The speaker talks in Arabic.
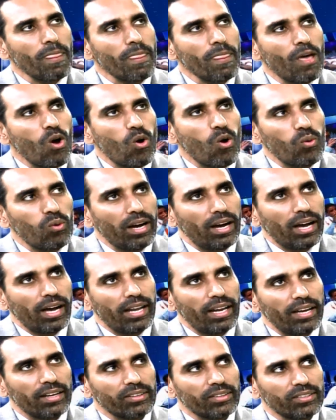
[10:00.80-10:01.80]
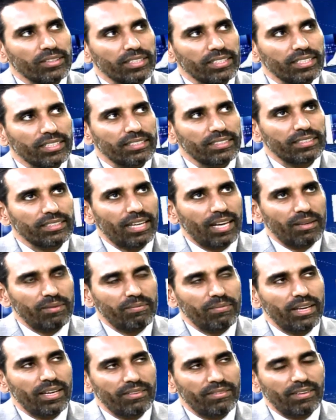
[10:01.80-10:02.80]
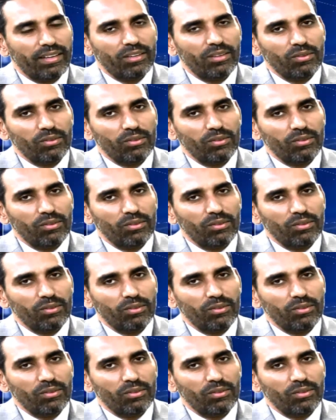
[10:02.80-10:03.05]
هو على كل نعم ما يفعل